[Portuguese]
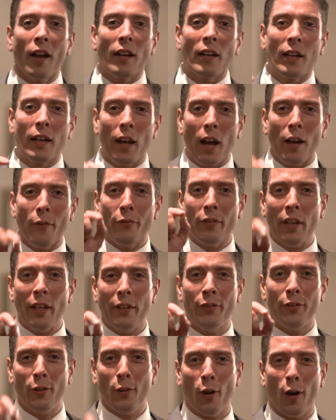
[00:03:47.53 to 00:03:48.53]
Grave
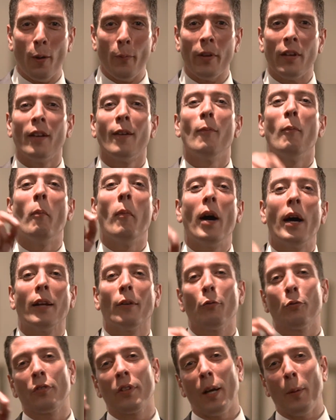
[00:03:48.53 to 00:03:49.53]
esse nome,
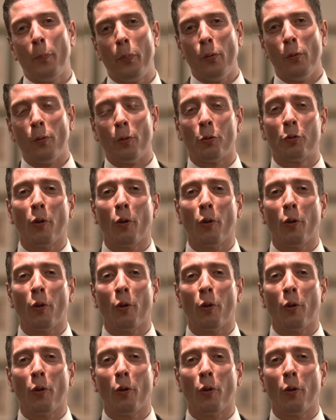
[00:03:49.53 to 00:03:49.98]
Marcos Capuno.